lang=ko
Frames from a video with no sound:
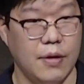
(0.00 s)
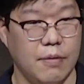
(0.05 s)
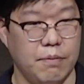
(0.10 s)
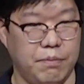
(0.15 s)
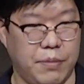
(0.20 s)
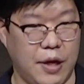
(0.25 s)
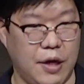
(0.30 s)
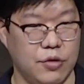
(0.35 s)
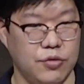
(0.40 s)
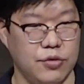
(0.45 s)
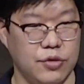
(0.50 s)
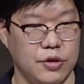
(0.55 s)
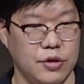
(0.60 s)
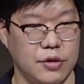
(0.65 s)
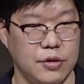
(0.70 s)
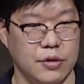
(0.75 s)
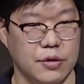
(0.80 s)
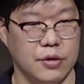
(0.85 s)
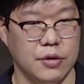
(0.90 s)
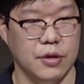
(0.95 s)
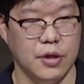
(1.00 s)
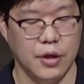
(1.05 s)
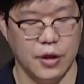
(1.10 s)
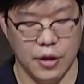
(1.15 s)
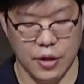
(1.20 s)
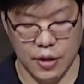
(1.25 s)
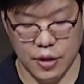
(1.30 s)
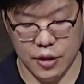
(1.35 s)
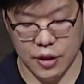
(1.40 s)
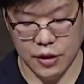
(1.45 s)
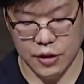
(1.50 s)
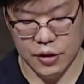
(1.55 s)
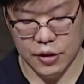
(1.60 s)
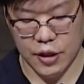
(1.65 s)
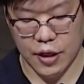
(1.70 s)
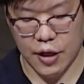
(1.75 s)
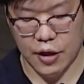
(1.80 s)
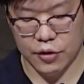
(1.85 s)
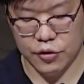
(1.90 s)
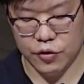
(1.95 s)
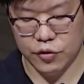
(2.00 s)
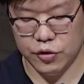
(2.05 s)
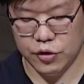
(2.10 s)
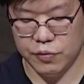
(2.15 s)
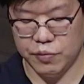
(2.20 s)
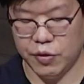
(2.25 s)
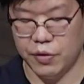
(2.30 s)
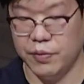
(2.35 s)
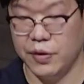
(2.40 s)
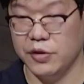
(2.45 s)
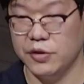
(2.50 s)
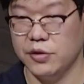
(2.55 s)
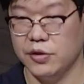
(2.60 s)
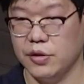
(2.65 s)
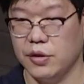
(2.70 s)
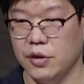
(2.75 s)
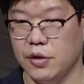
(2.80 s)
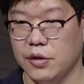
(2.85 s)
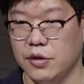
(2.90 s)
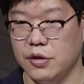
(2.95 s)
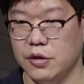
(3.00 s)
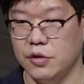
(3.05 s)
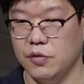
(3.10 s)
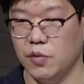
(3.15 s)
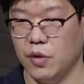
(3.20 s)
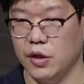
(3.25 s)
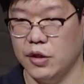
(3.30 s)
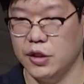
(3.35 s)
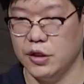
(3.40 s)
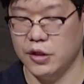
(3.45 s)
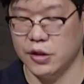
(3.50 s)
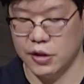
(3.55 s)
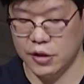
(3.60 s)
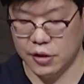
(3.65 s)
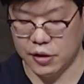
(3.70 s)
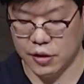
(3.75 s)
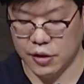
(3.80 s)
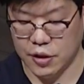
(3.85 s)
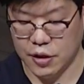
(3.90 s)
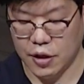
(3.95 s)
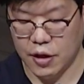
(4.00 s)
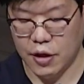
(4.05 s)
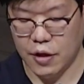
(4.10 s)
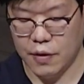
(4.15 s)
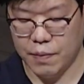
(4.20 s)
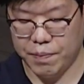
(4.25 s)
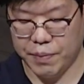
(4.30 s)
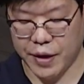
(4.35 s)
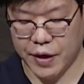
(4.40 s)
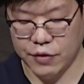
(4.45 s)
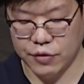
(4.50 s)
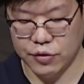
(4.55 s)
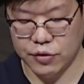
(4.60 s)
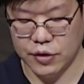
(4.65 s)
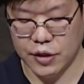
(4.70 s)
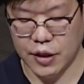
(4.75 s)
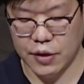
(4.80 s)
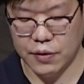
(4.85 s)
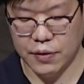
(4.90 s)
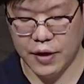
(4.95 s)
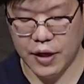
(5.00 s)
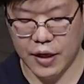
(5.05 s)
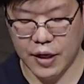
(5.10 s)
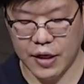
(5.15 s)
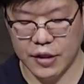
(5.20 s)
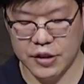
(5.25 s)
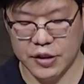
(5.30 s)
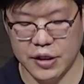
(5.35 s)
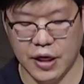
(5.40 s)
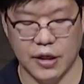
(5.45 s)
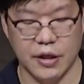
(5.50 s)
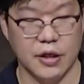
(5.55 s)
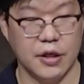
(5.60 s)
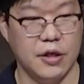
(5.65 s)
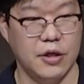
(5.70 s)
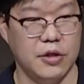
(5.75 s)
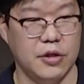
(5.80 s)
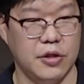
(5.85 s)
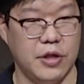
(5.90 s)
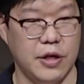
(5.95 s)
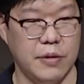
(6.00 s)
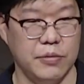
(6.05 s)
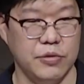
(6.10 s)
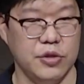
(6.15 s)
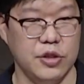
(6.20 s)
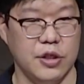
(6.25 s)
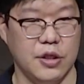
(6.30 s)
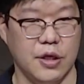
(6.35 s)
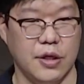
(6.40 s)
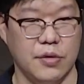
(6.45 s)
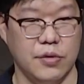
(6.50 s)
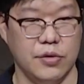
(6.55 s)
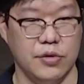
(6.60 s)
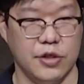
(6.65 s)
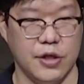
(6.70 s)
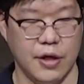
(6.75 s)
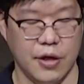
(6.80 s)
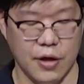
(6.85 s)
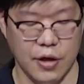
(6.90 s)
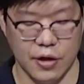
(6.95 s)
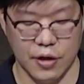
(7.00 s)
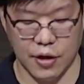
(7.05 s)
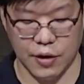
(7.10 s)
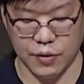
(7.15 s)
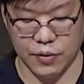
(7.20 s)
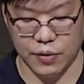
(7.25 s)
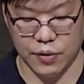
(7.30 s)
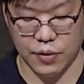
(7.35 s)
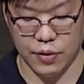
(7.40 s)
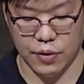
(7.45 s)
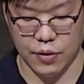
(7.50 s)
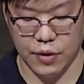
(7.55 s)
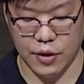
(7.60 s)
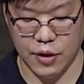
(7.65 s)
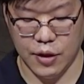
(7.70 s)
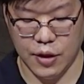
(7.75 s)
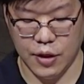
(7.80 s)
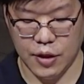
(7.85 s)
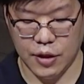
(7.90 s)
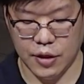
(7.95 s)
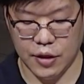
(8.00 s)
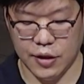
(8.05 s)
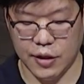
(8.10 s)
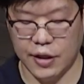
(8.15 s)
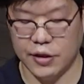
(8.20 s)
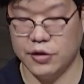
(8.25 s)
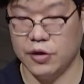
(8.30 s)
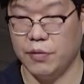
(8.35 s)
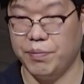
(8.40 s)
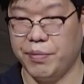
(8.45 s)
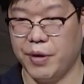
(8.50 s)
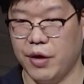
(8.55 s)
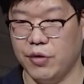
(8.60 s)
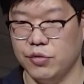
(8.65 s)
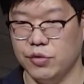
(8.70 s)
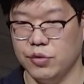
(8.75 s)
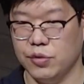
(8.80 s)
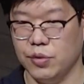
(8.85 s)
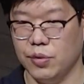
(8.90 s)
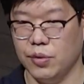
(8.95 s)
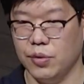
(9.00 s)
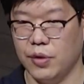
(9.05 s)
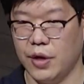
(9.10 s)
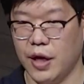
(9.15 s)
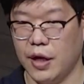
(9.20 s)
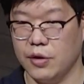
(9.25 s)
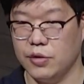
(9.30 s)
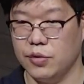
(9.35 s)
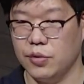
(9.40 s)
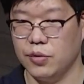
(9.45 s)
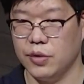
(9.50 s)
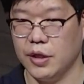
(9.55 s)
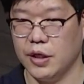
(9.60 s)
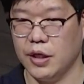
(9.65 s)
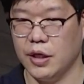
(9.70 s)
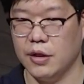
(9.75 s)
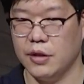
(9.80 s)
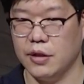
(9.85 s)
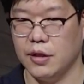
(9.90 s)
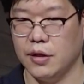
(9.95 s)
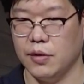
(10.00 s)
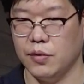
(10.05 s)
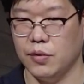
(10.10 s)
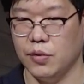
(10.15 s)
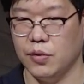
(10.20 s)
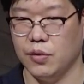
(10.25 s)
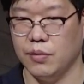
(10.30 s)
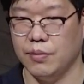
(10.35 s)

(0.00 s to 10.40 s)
바울은 이들의 행동을 보면서 그 원인을 배운 대로 행하지 않기 때문이라고 생각했고, 그래서 배우고 행동해야 한다고